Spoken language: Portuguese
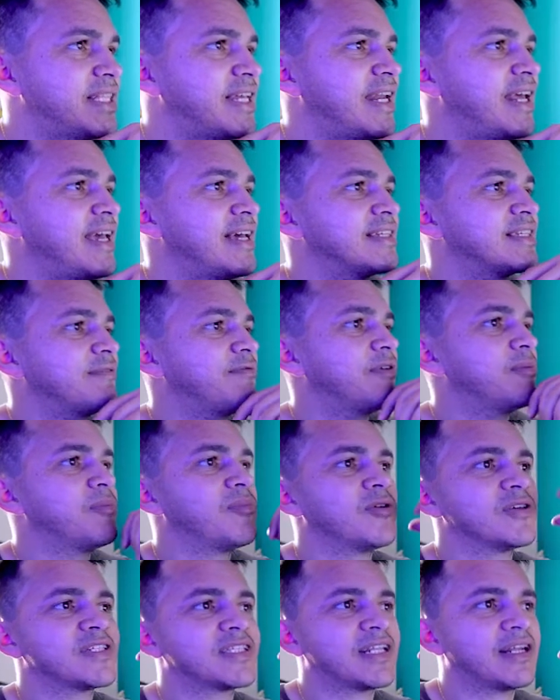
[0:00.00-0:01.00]
interessa, vamos
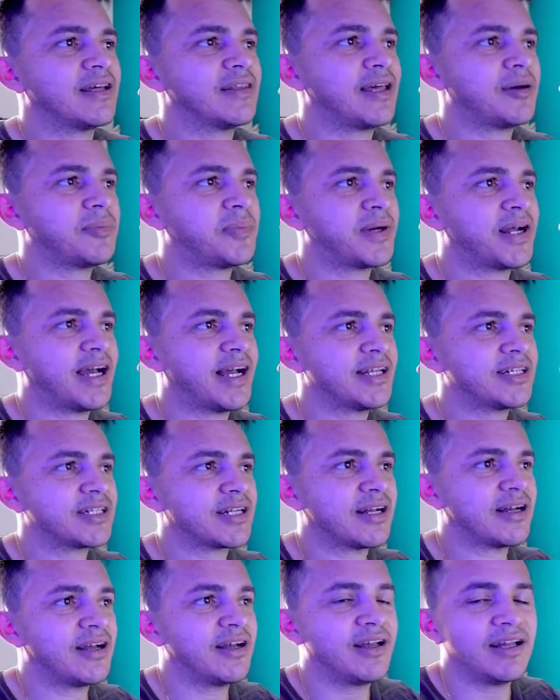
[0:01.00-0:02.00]
mostrar na
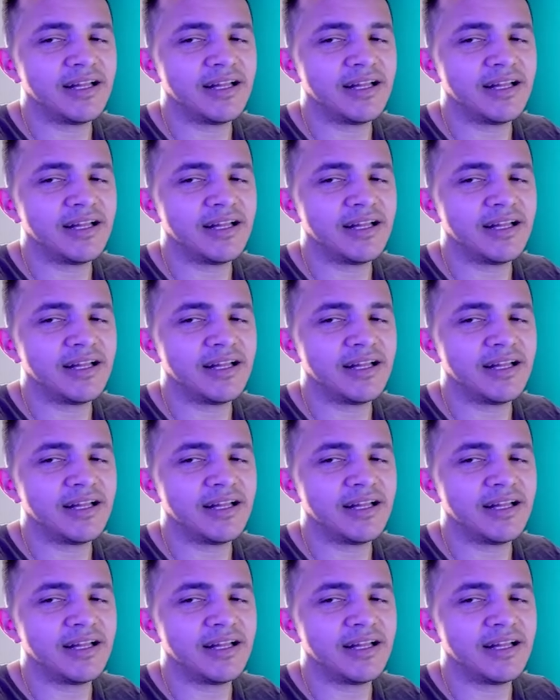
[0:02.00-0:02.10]
prática.